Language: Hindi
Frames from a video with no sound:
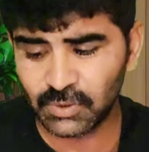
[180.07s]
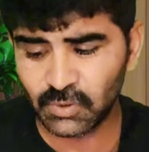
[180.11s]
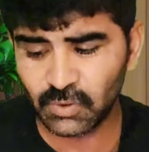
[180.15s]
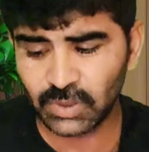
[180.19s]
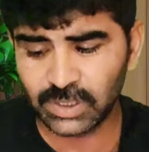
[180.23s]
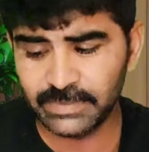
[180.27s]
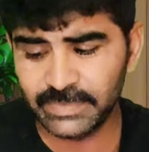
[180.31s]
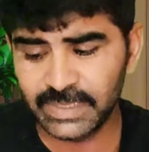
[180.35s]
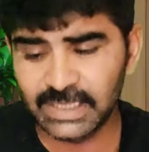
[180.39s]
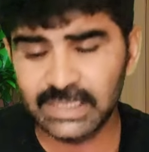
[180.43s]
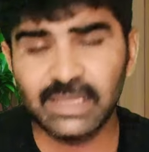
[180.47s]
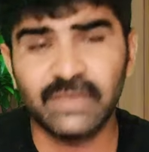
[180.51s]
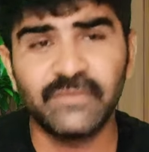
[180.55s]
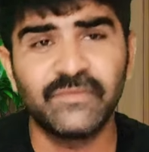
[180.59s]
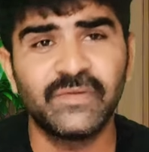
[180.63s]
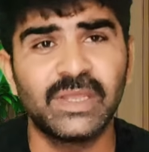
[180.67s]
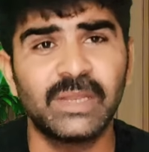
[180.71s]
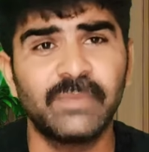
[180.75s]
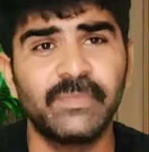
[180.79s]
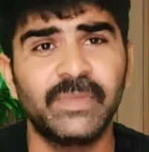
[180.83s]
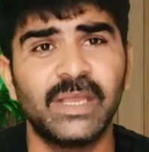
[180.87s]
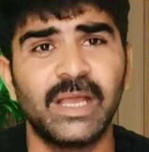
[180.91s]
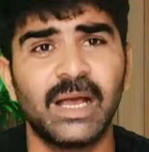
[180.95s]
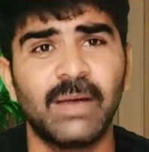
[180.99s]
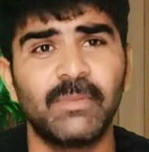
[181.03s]
पे टोकन मिलते हैं
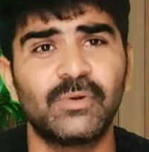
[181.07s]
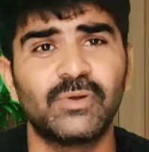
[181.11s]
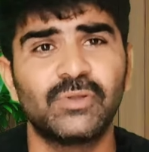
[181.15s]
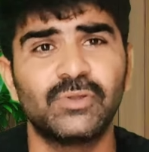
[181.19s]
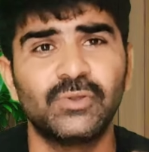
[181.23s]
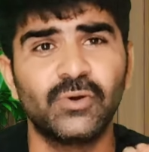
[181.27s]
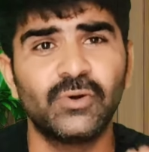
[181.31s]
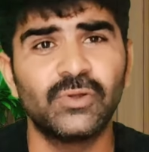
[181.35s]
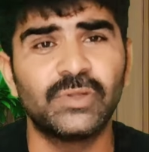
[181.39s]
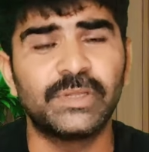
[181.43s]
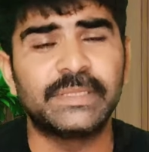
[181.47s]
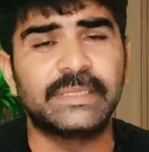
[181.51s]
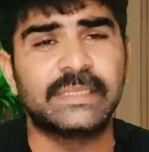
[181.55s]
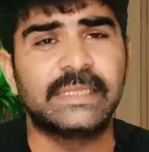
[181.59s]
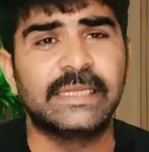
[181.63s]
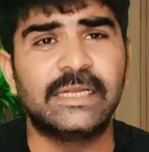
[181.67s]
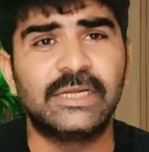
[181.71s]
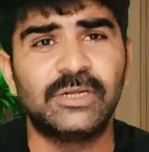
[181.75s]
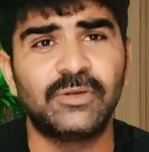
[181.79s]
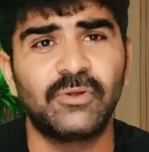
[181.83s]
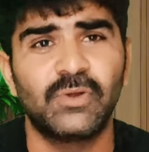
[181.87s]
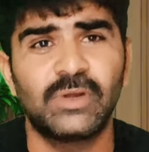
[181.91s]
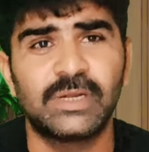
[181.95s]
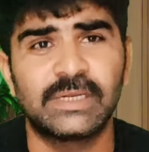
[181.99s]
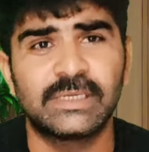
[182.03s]
फिर भी आपको दो से
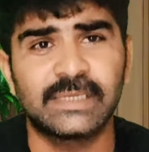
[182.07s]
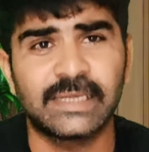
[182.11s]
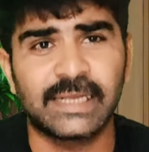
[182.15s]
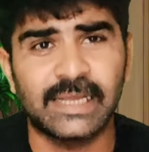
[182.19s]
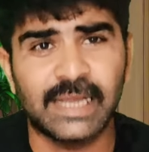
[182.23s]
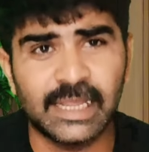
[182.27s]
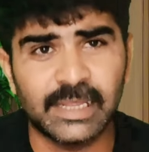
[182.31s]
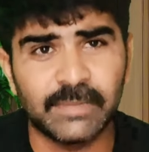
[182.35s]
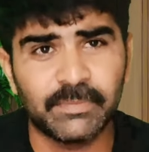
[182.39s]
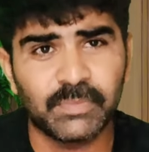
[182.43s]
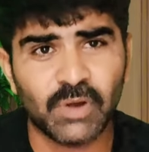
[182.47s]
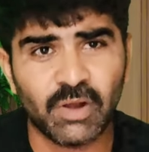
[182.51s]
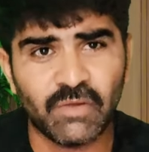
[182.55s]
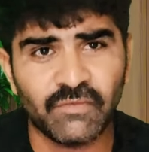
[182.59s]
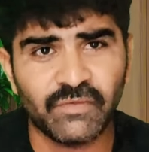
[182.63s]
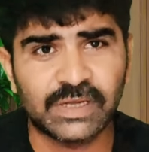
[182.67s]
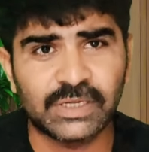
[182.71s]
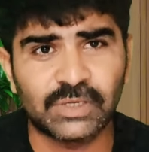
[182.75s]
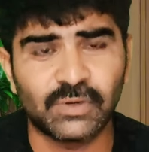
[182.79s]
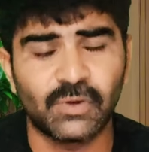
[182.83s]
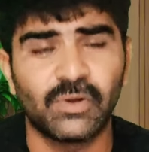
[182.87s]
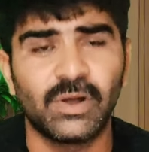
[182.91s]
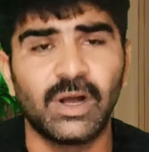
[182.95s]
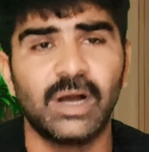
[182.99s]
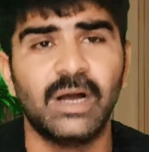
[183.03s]
तीन डॉलर का ही
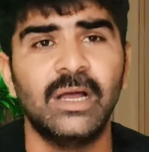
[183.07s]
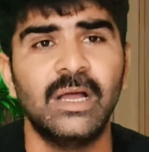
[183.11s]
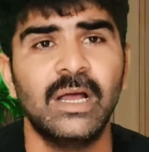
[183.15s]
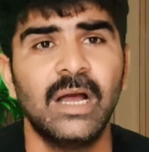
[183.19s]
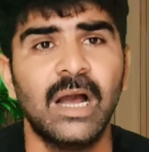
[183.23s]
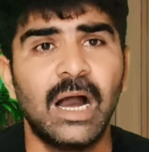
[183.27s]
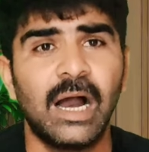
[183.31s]
प्रॉफिट होगा